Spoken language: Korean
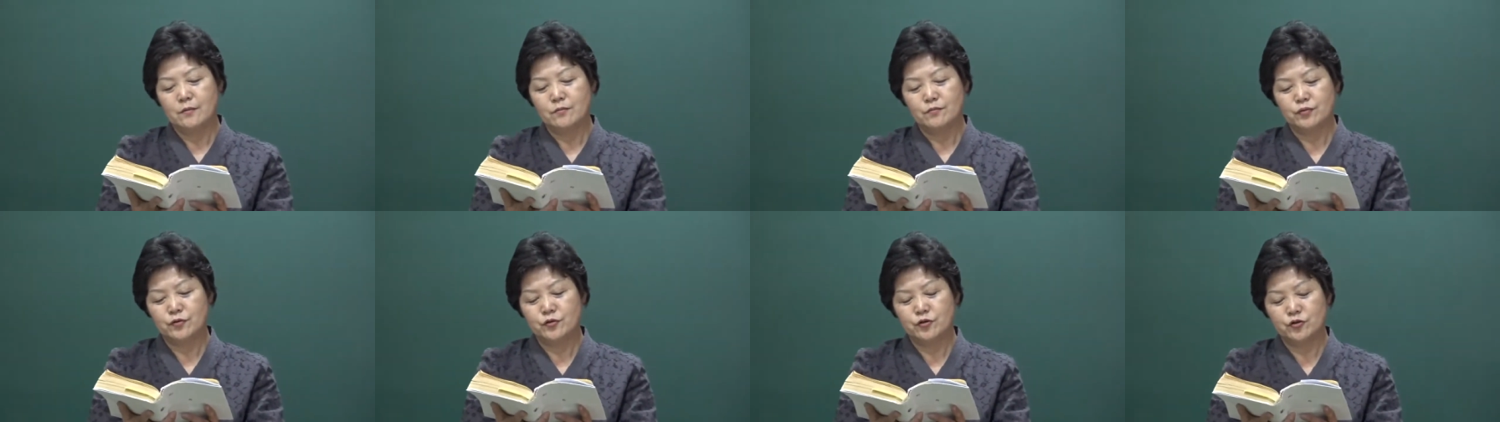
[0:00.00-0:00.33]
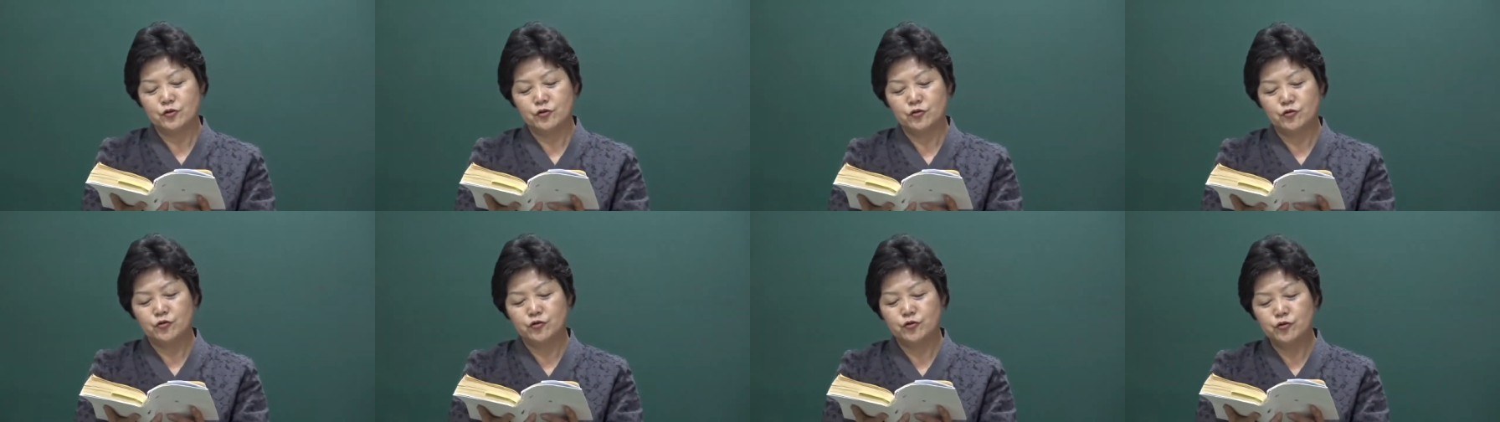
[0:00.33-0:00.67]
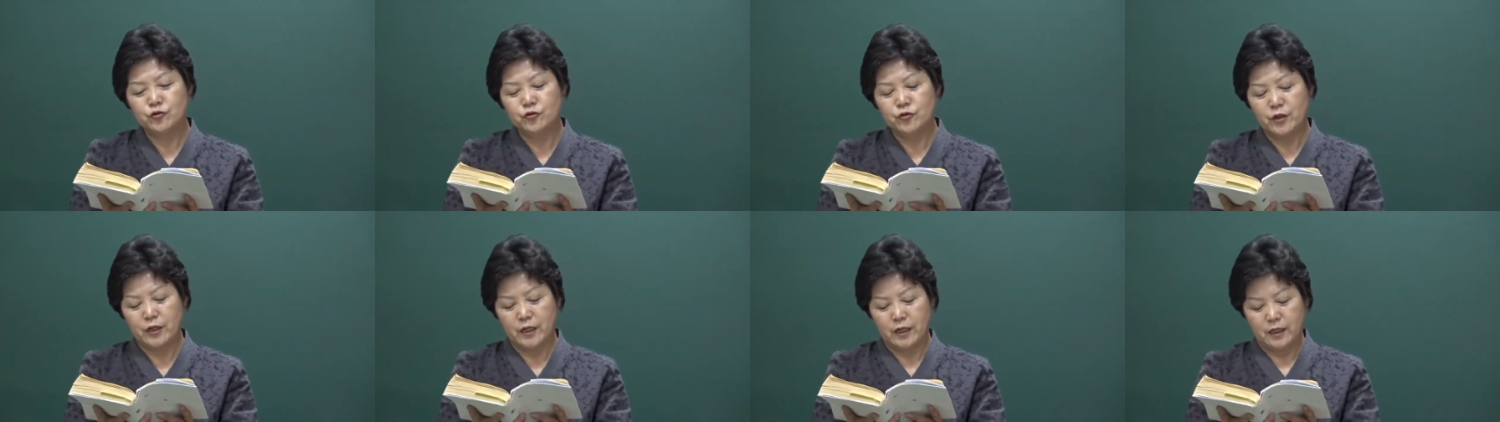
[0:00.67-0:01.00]

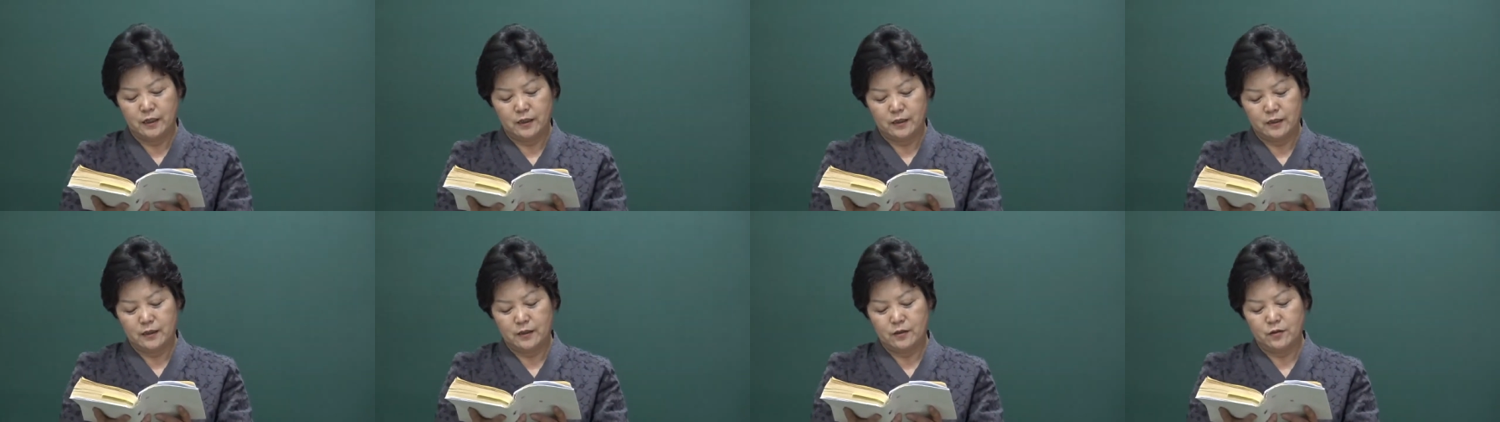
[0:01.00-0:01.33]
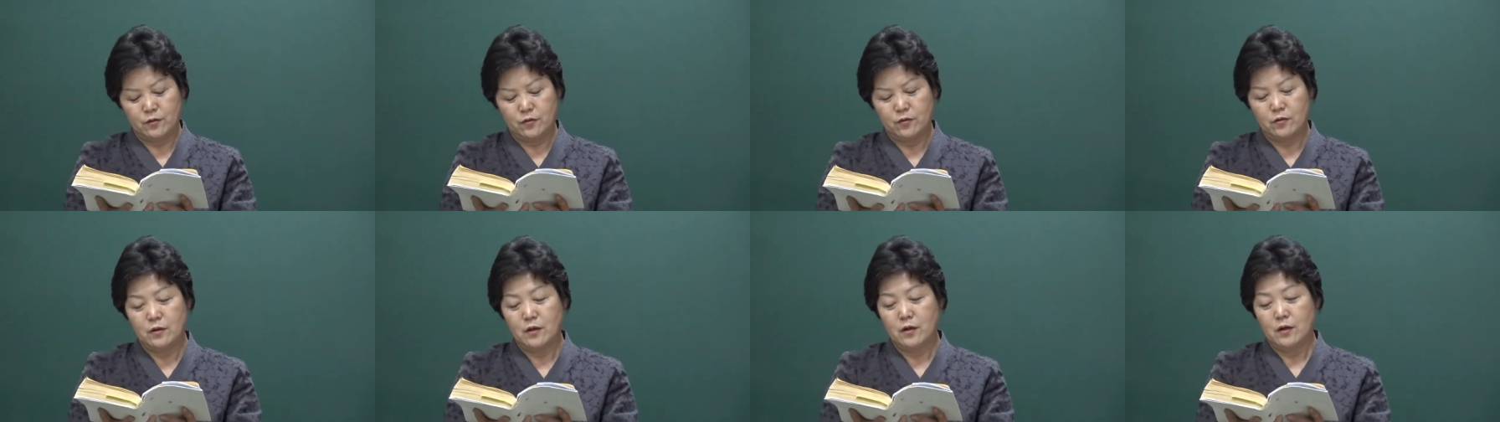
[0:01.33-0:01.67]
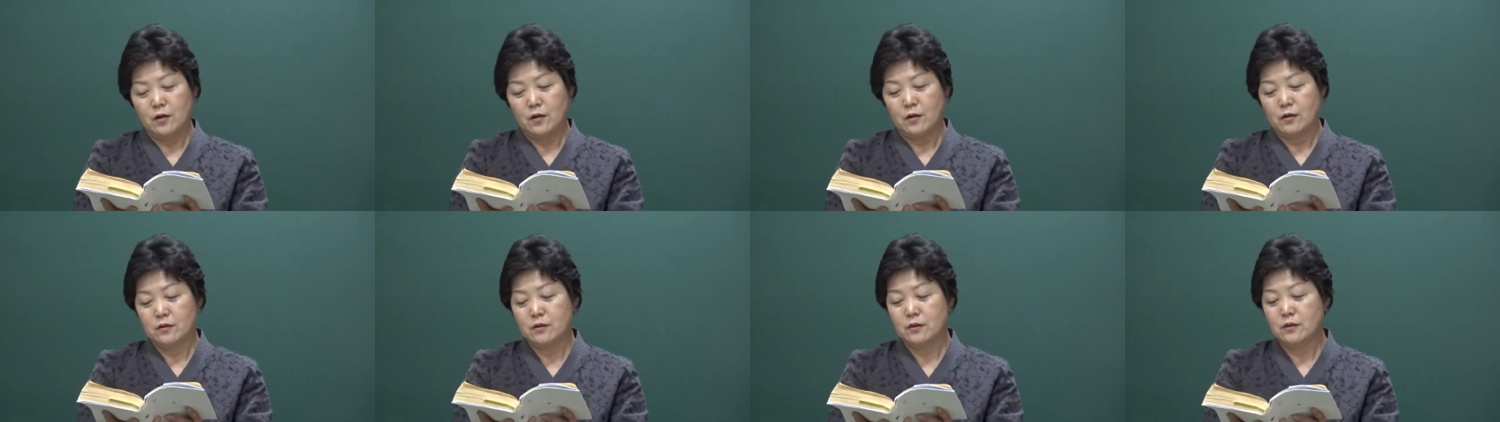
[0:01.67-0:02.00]
부족군리 그리고
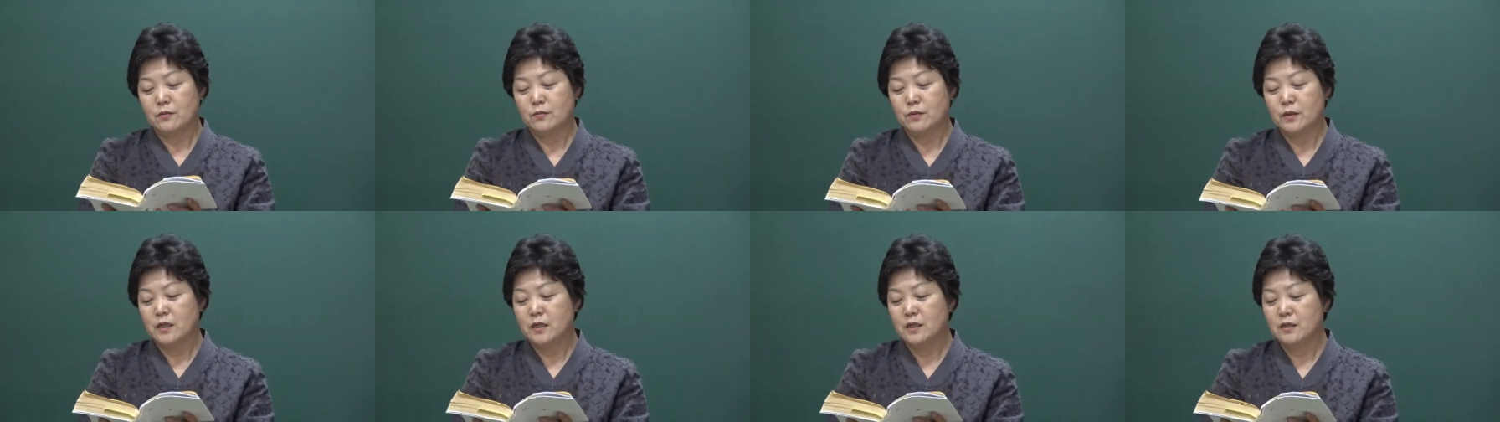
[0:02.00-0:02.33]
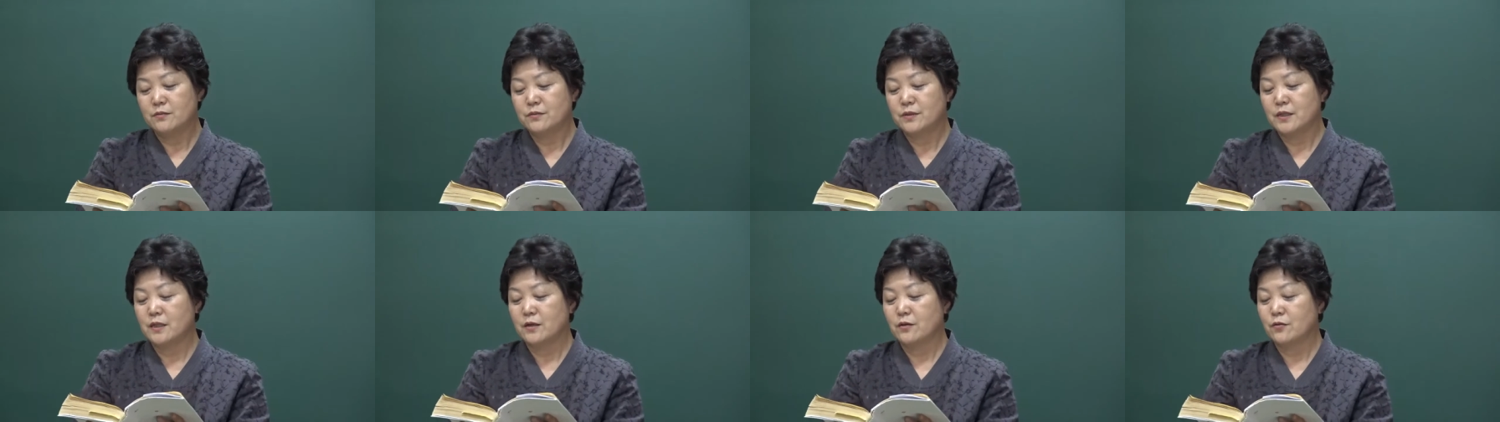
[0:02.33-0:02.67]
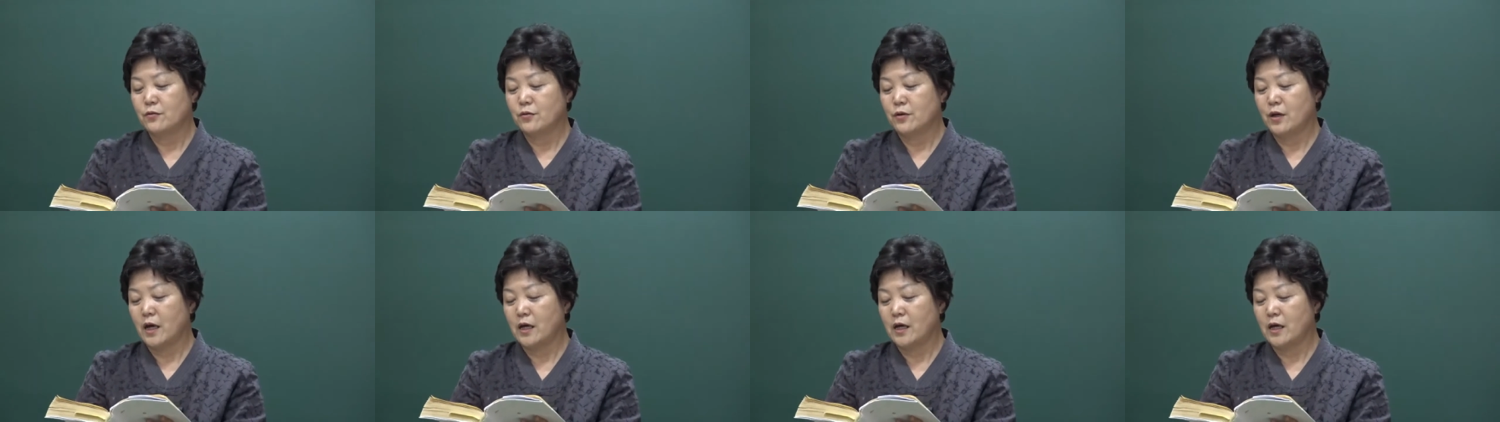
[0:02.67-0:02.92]
어떤 거뭐임금자리꼭